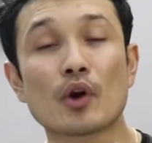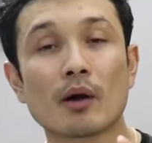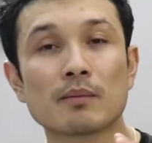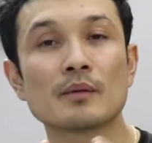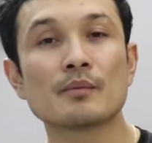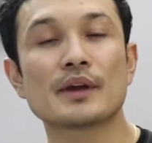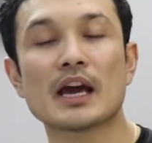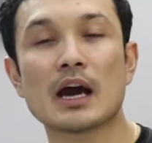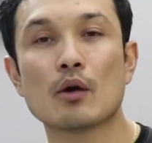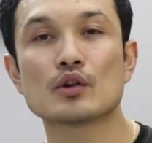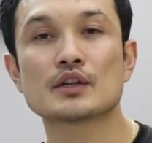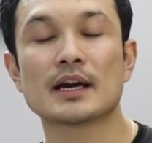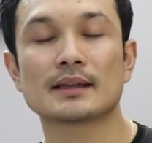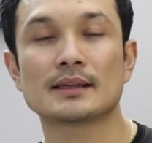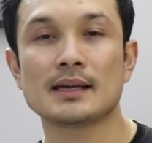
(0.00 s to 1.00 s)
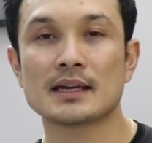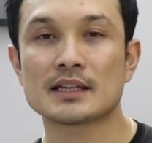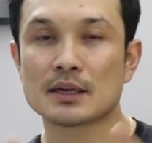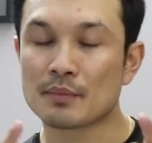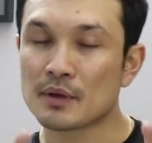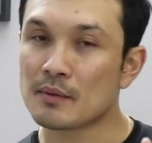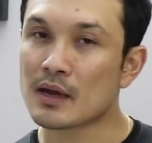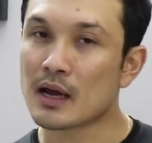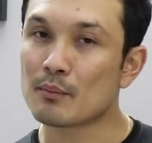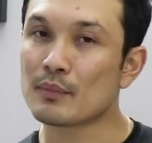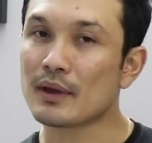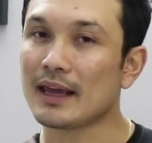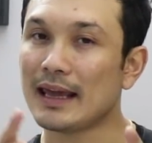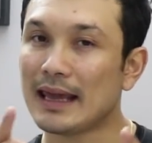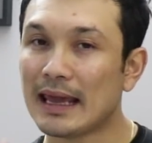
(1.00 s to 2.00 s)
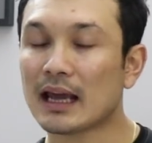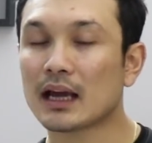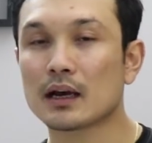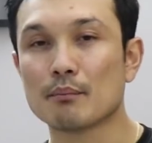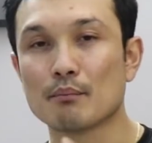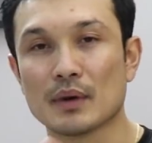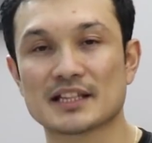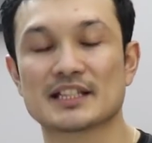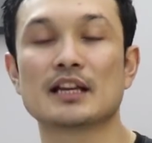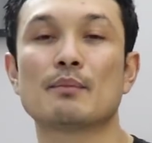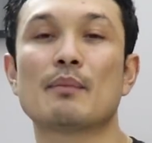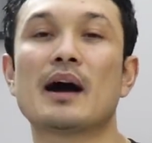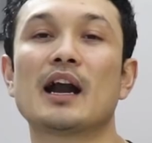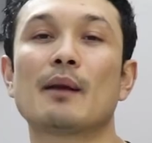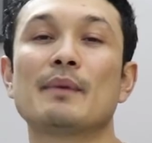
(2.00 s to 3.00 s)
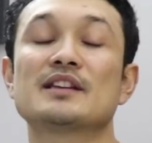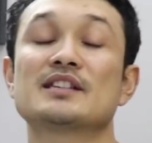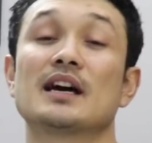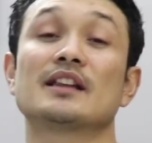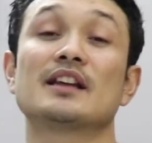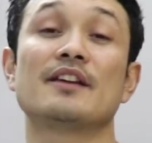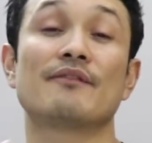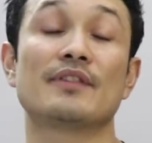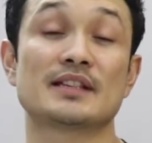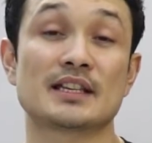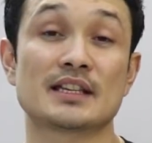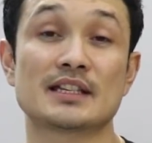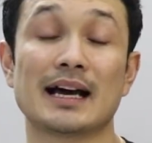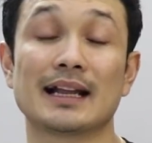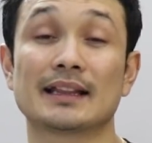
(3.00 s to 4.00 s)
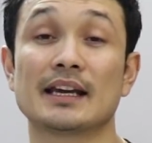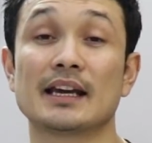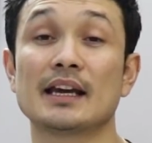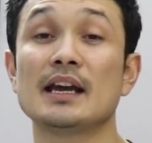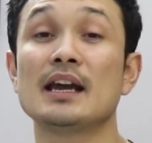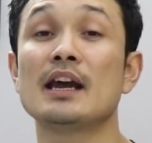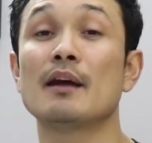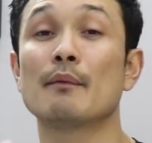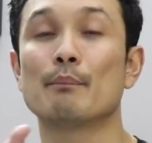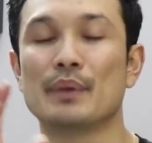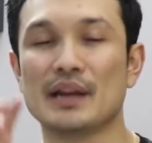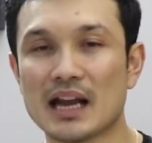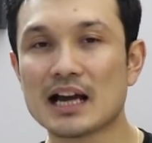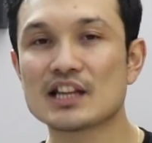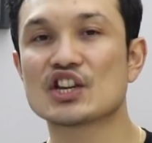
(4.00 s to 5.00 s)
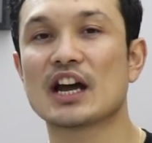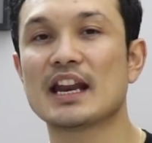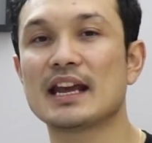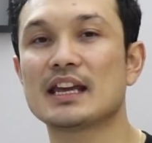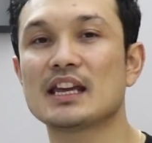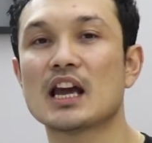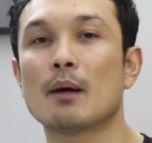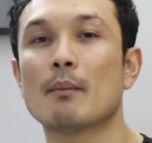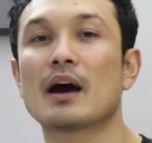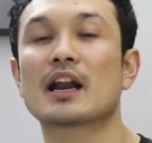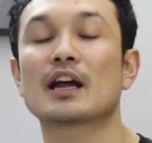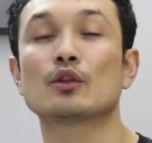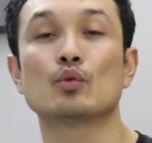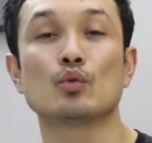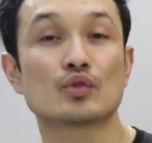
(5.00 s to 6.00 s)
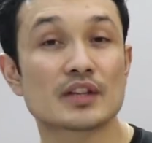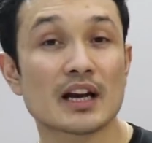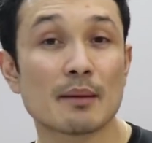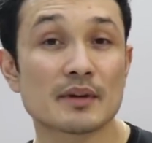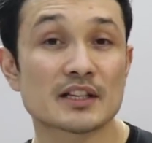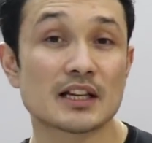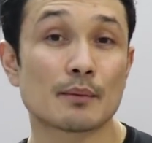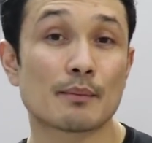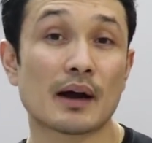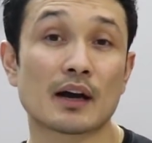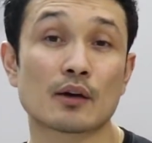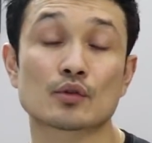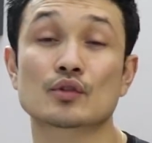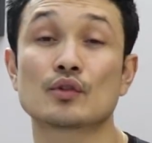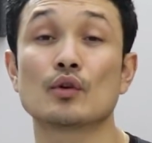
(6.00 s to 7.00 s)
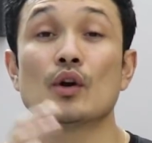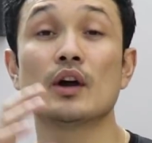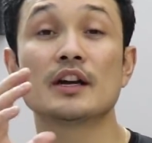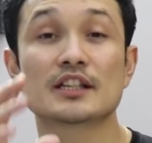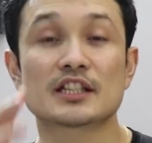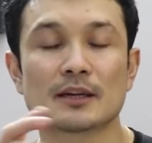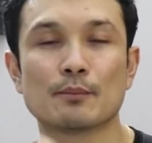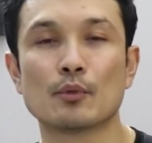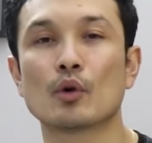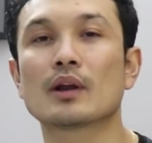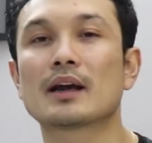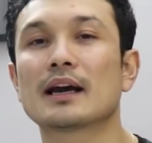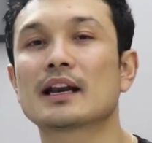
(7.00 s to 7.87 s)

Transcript: प्रॉब्लम क्या हो जाती है जब भी हम एक मसल पार्ट पे ज़्यादा इंफेसिस डालते हैं बिना जाने कि हमारा दूसरा मसल पार्ट उसको सपोर्ट